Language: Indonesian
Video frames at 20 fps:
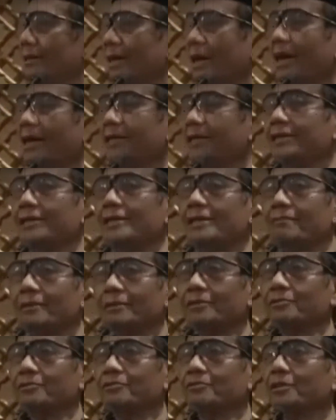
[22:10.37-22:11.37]
Akhirnya apa?
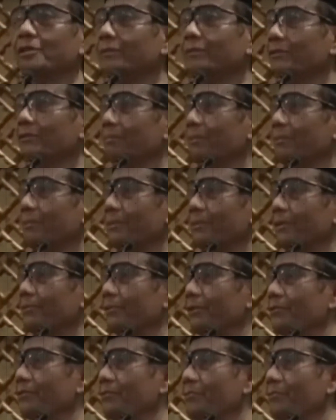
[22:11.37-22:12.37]
Sesudah pemilu
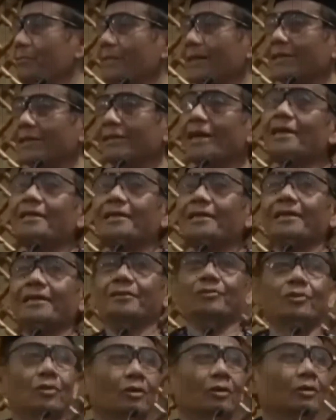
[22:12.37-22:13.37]
diumumkan kaget,
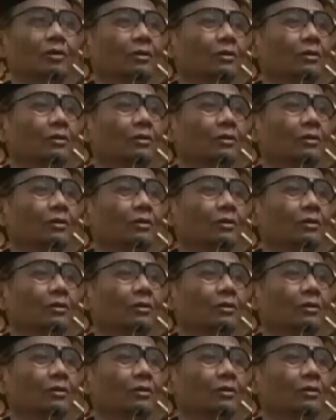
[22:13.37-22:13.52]
loh.